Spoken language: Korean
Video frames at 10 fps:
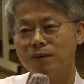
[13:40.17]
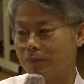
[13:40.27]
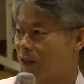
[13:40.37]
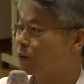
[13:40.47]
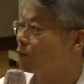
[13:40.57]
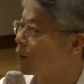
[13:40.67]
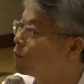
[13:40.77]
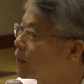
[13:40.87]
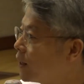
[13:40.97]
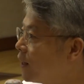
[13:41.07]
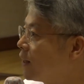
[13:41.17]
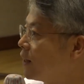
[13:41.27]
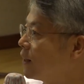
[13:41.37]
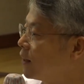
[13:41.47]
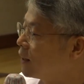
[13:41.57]
말이 좀 됩니까?
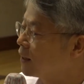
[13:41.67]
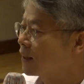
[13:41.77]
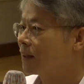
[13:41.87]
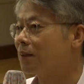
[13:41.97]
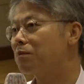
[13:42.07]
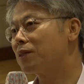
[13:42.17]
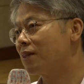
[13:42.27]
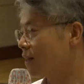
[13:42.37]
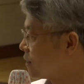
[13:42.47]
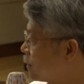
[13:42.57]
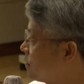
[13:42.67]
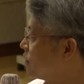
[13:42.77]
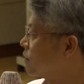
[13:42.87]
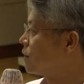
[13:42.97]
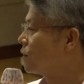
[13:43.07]
네. 그러면 사실은